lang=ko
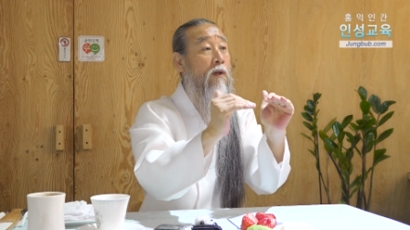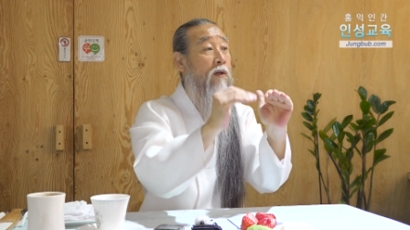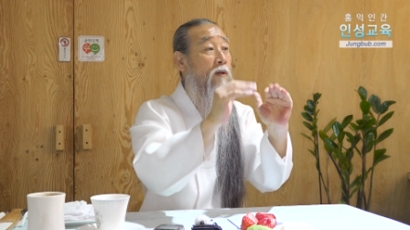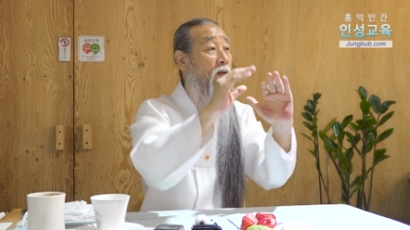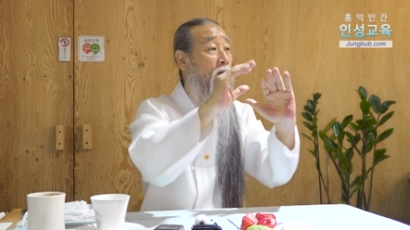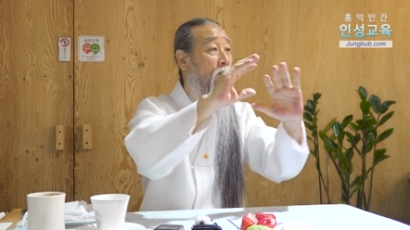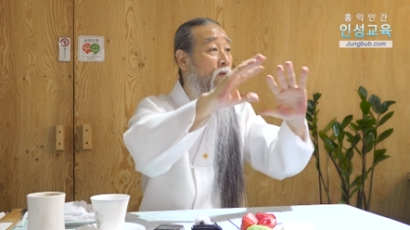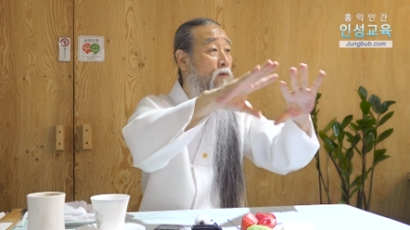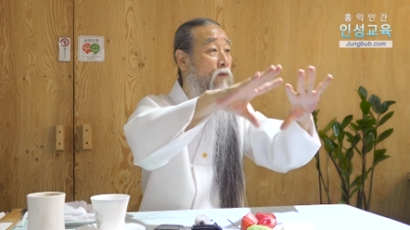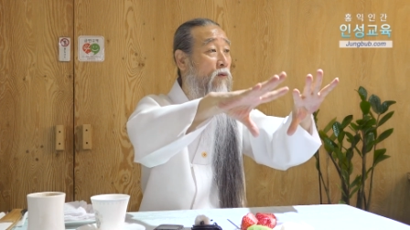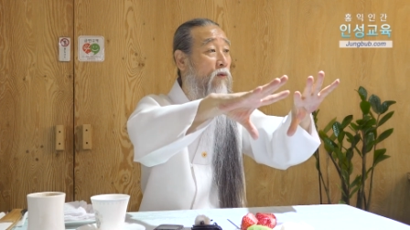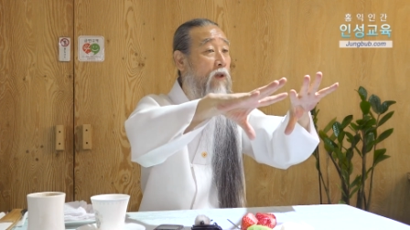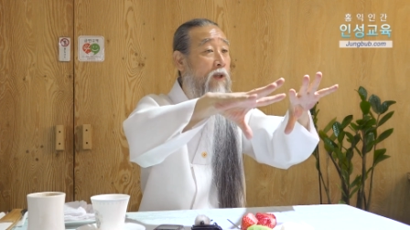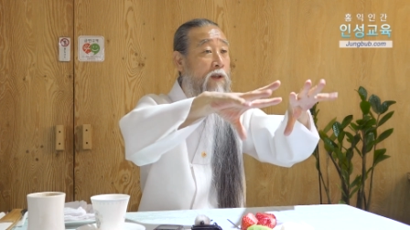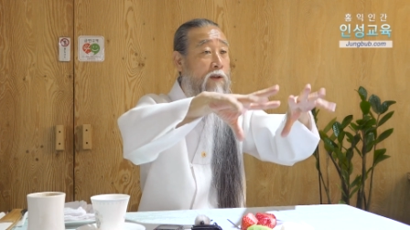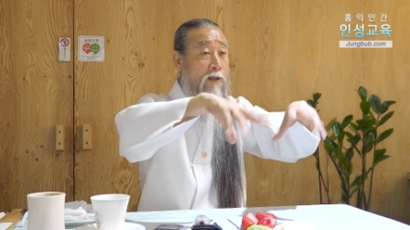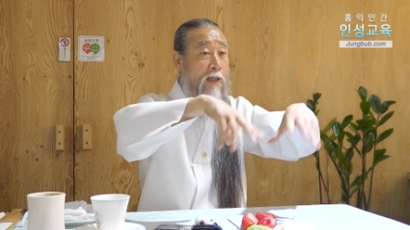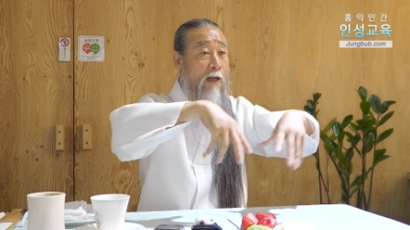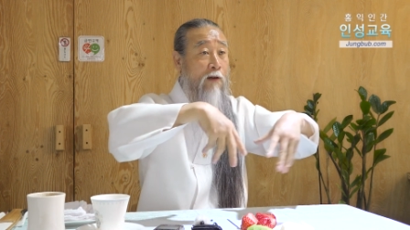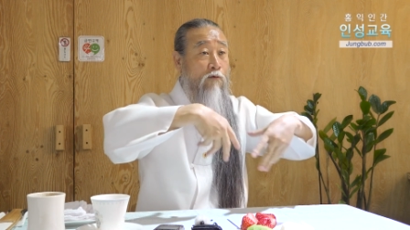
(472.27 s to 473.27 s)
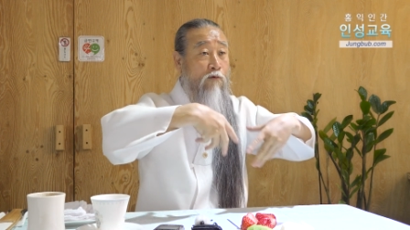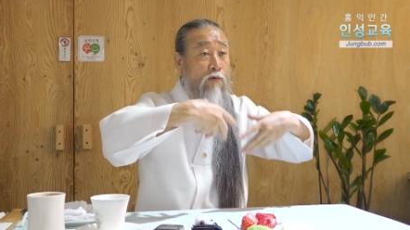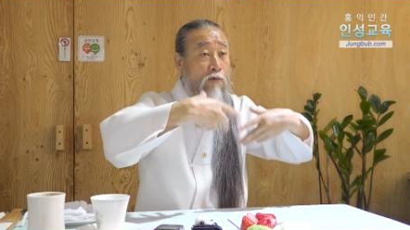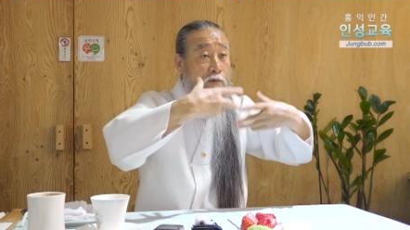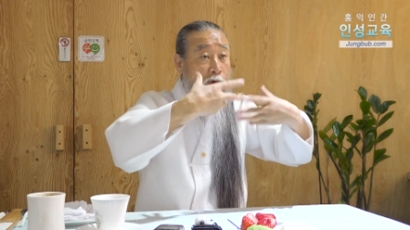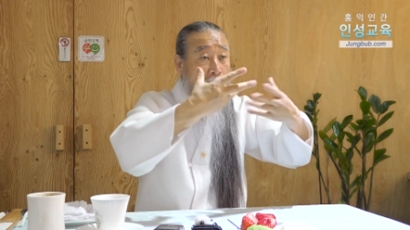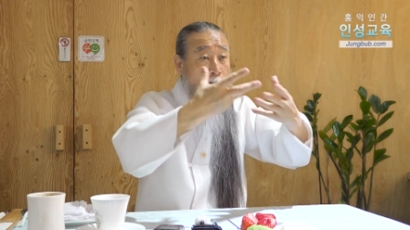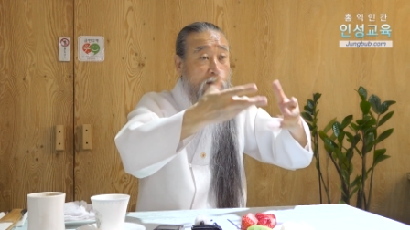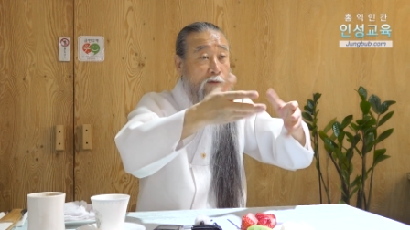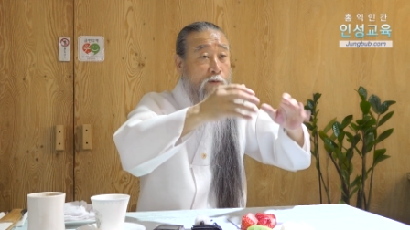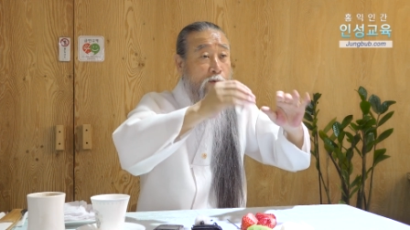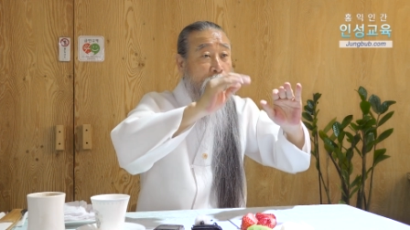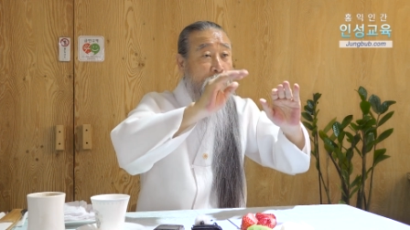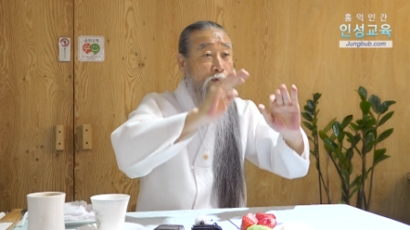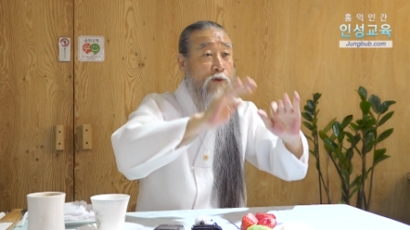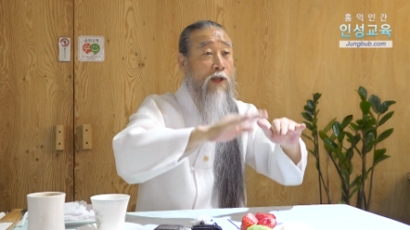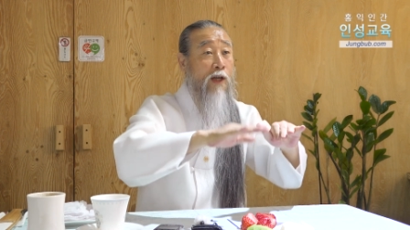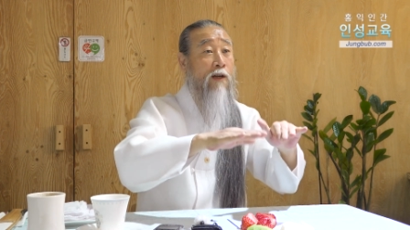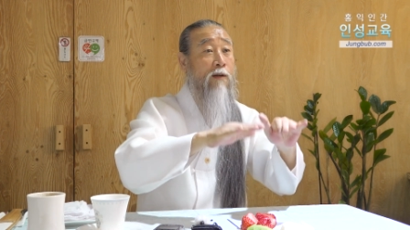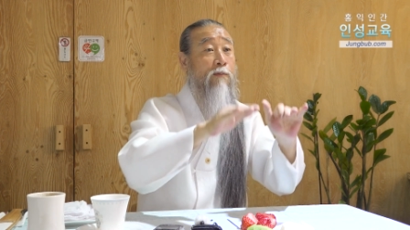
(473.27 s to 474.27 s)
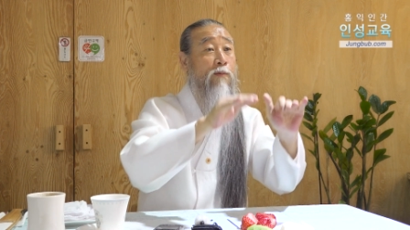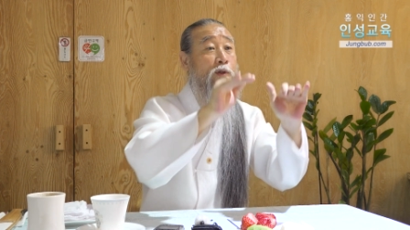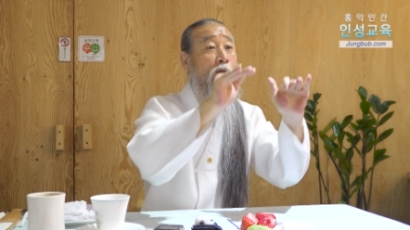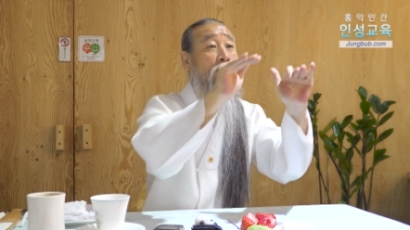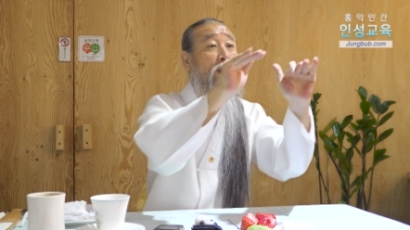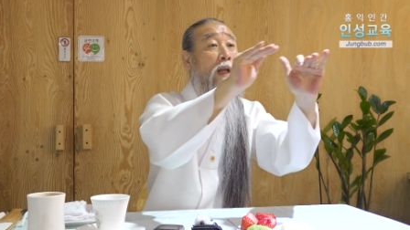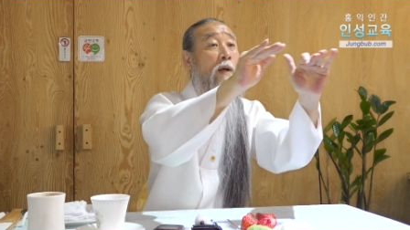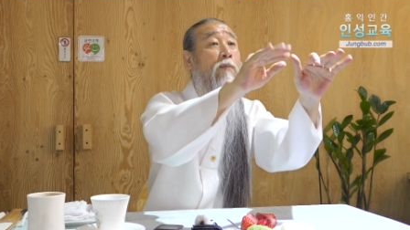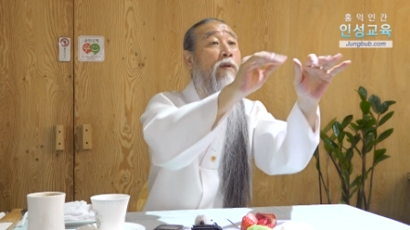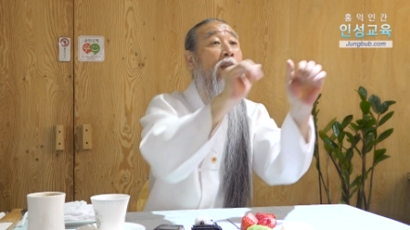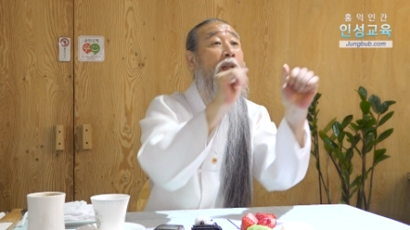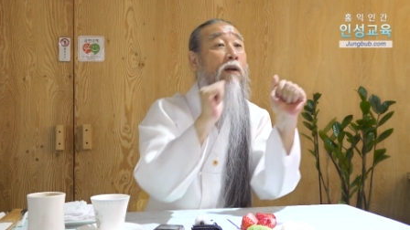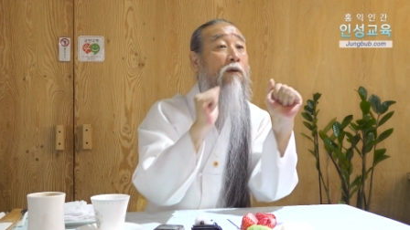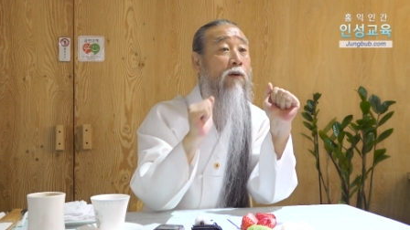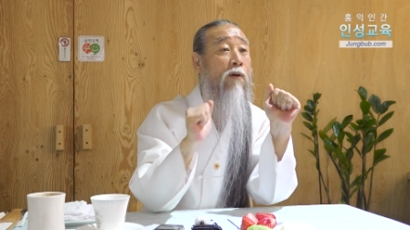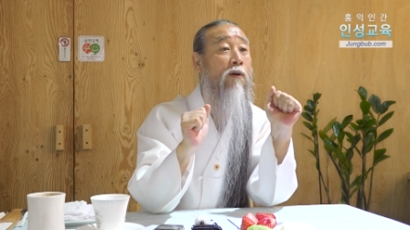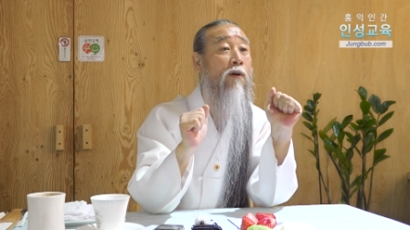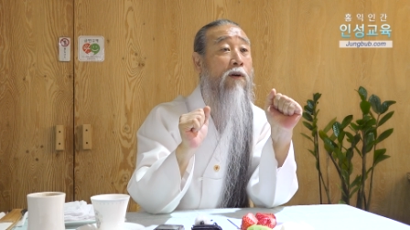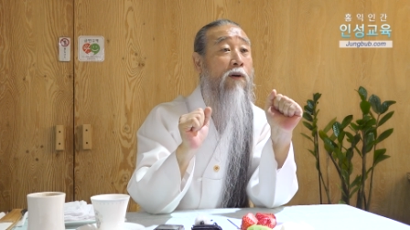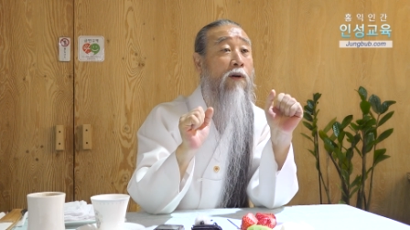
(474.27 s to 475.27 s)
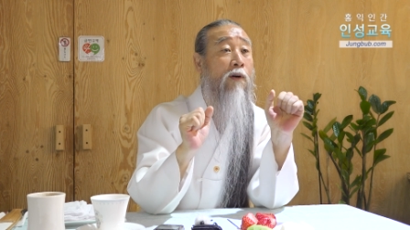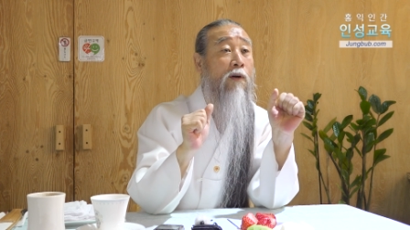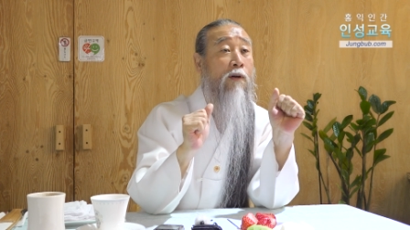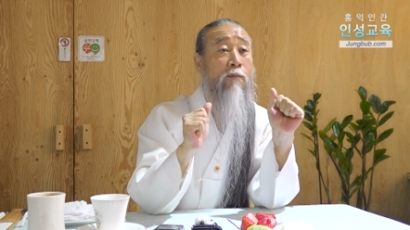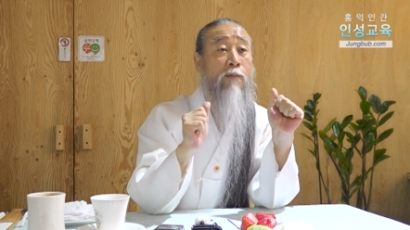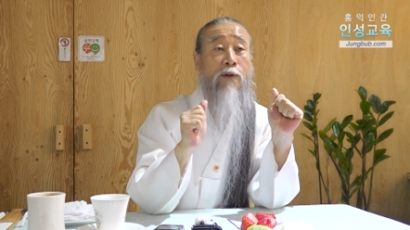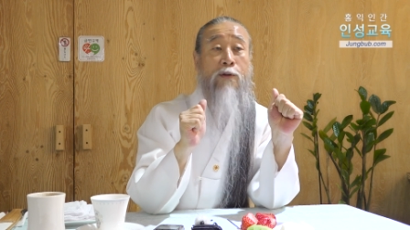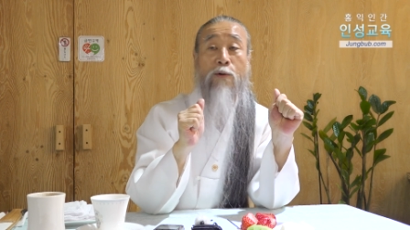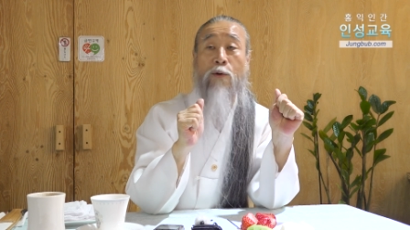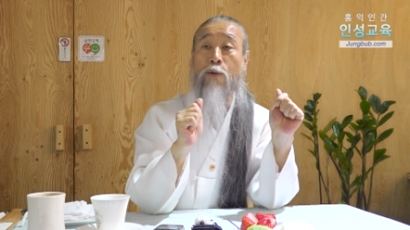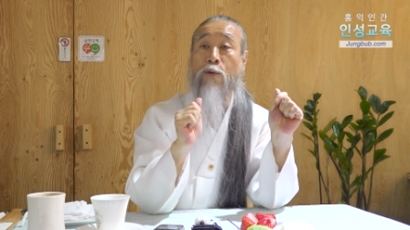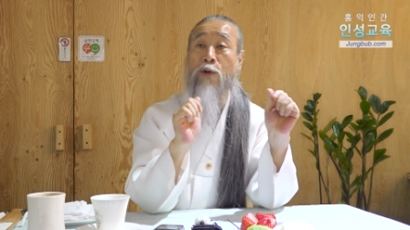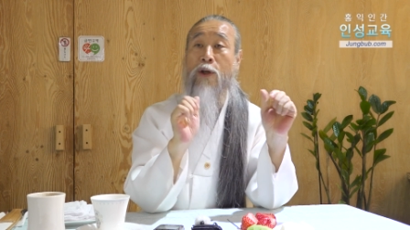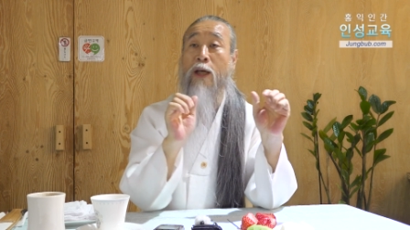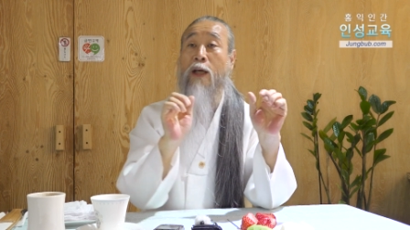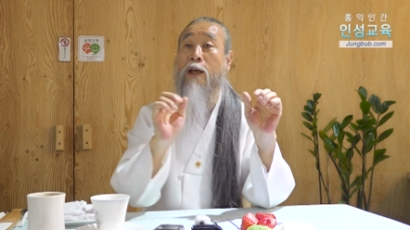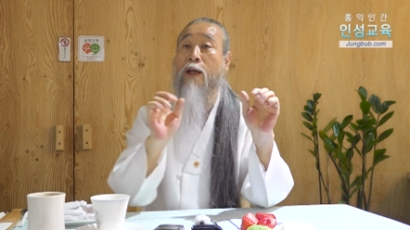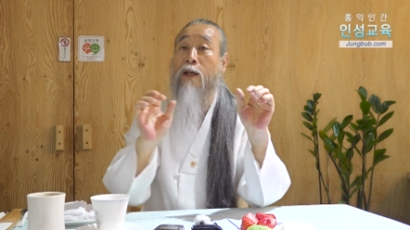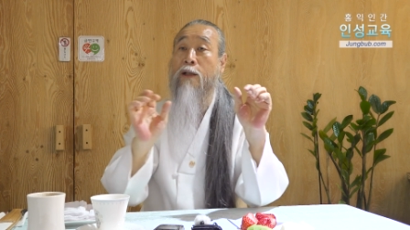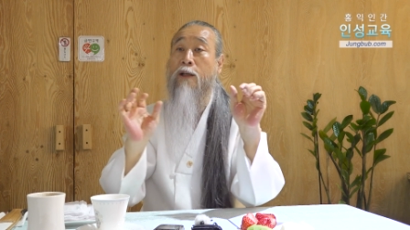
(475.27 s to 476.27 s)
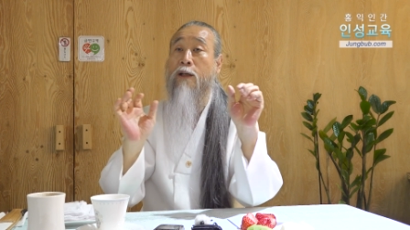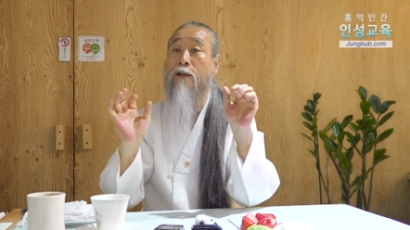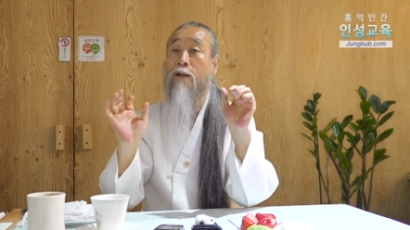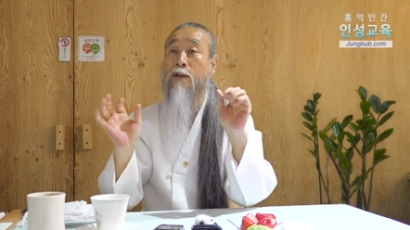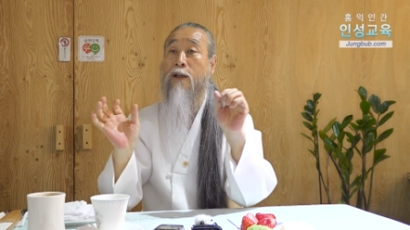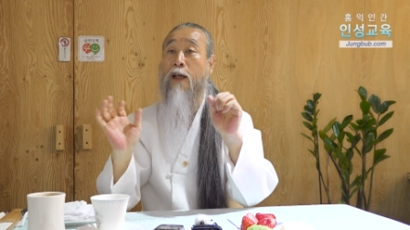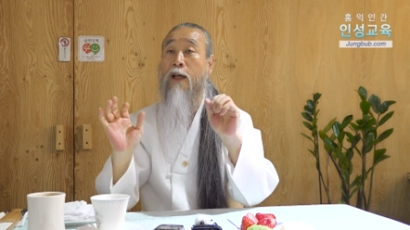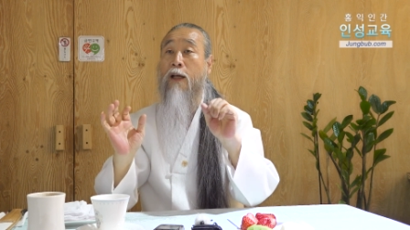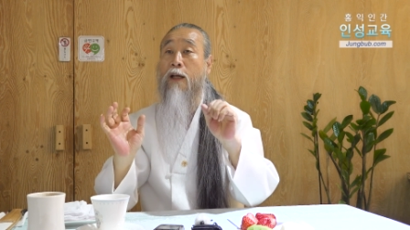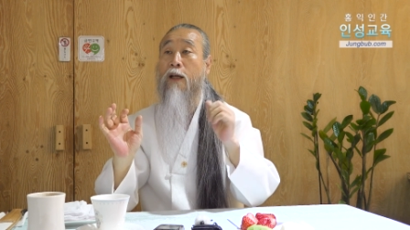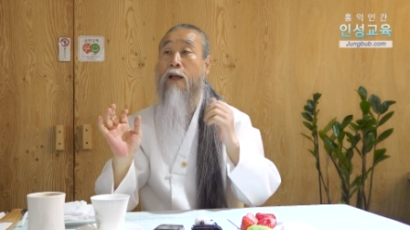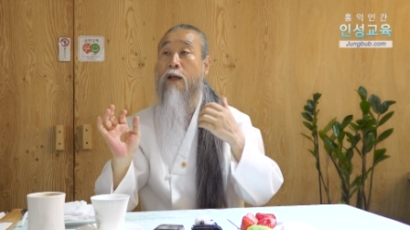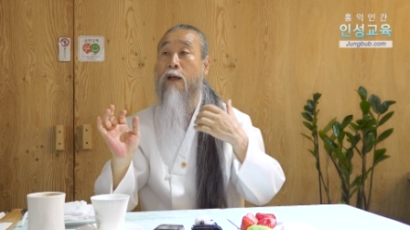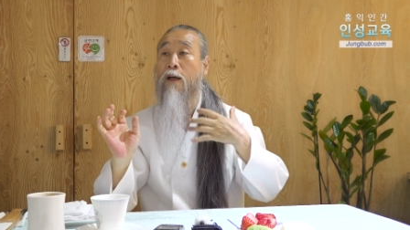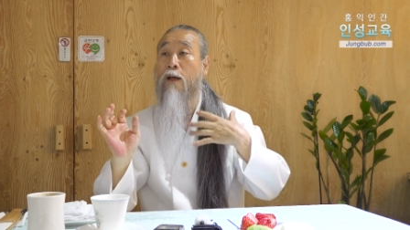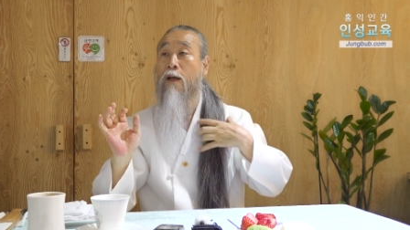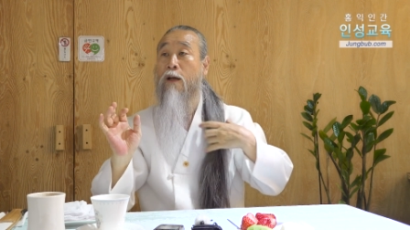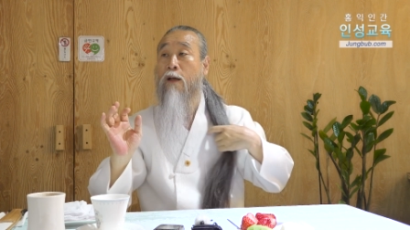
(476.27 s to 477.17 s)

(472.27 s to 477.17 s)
그리고 또 이게 잘 굴러 가지고 또 세금을 더 내면 되고 뭐 이렇게 해야 되는데